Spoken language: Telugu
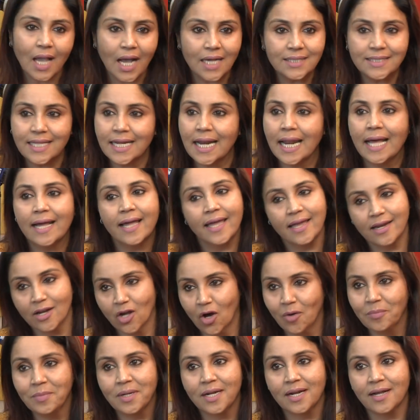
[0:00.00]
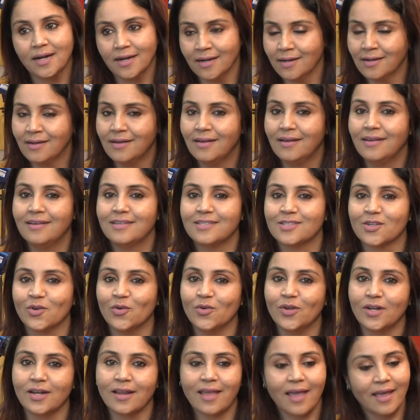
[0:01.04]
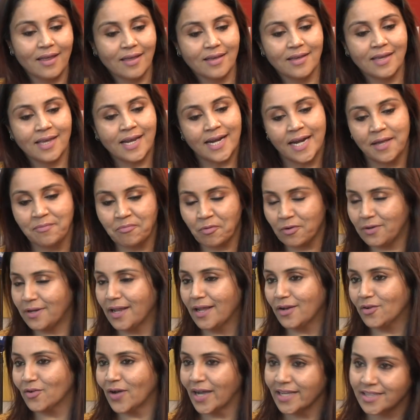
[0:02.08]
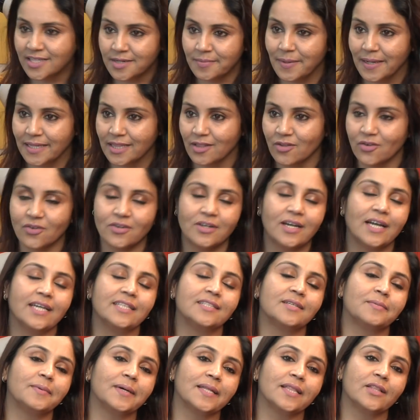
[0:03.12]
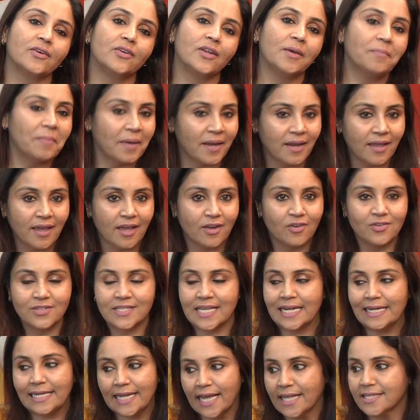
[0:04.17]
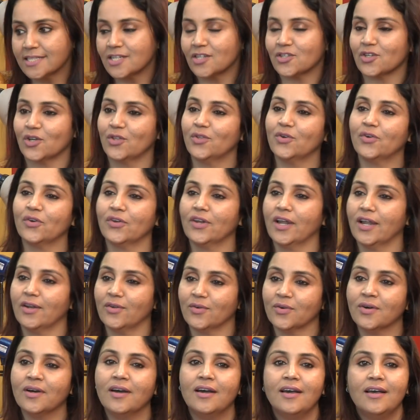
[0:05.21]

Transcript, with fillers: అందరిలాగే నార్మల్గా స్కూల్కి ఇక్కడే పుట్టాను హైదరాబాద్లో హైదరాబాద్లోనే పెరిగాను సెంట్ ఆన్స్లో చదువుకున్నాను